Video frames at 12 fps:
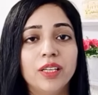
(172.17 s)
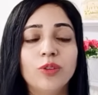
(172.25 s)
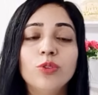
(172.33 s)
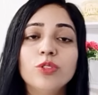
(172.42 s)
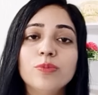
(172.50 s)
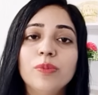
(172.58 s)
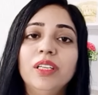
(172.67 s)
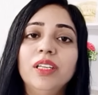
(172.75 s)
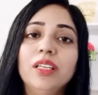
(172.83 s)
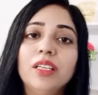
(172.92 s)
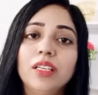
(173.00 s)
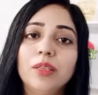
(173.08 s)
हैं
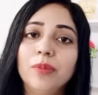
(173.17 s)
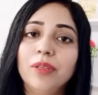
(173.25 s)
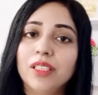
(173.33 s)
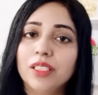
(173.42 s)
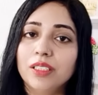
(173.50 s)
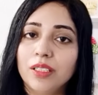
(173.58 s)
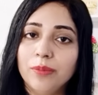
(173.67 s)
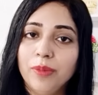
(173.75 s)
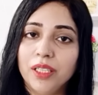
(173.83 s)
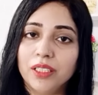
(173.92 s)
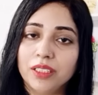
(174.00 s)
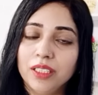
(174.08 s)
कॉस्मेटिक ट्रीटमेंट की तरफ
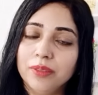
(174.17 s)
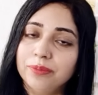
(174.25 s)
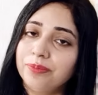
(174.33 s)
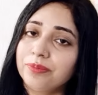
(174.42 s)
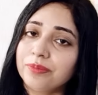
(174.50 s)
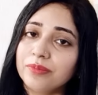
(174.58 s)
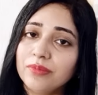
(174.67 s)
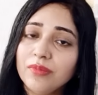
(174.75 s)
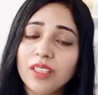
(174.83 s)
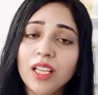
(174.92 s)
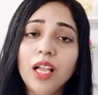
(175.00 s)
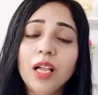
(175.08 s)
भागते हैं
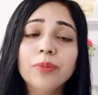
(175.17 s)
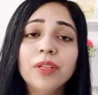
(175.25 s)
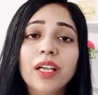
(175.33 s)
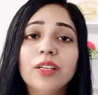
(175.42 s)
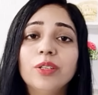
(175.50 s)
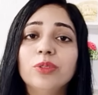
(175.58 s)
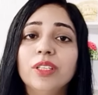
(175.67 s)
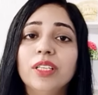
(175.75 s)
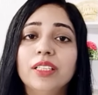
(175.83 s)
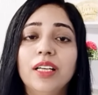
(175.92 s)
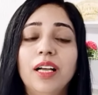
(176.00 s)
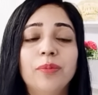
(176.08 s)
आप क्या
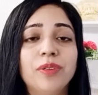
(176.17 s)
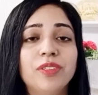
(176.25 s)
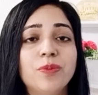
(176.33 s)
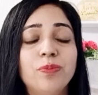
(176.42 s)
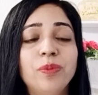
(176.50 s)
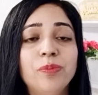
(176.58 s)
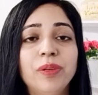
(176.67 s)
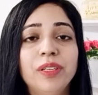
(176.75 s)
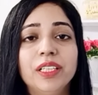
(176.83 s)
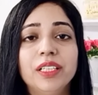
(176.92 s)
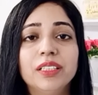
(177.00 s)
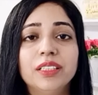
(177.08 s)
करोगे आपके जब पिंपल
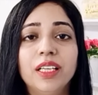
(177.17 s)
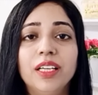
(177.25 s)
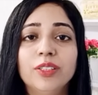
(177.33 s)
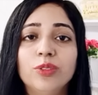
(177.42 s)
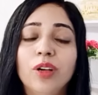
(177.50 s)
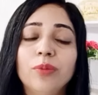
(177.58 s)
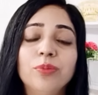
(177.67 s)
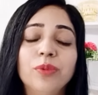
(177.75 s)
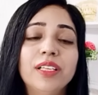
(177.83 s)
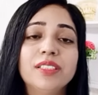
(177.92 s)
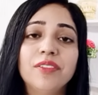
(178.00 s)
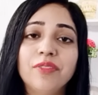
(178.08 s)
निकलता है तो आप
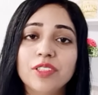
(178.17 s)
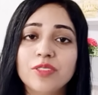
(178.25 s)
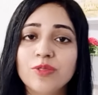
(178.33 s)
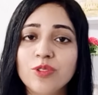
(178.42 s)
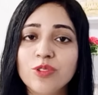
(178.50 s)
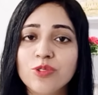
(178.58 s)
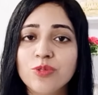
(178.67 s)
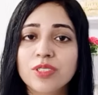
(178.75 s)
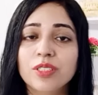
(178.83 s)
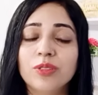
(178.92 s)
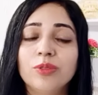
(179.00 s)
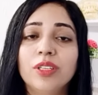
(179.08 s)
ऐसे फेस वॉश यूज़
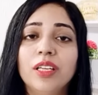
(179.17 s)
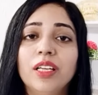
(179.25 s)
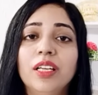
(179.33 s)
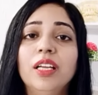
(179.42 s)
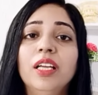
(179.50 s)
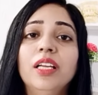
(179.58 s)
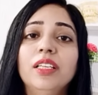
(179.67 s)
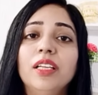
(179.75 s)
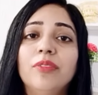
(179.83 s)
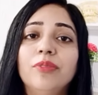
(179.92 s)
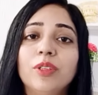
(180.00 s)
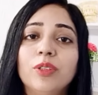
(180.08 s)
करोगे या फिर